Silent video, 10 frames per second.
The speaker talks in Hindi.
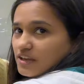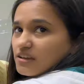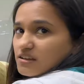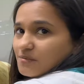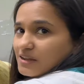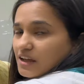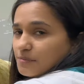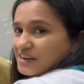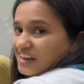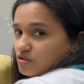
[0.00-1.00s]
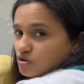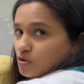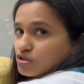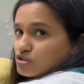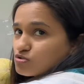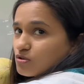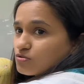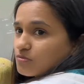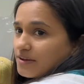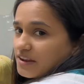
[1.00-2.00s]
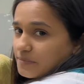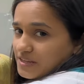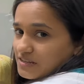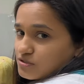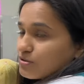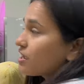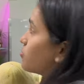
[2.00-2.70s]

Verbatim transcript: हैं हमारे यहाँ पे डांगू बोलते हैं इसको तुम्हारे यहाँ पता नहीं इसको क्या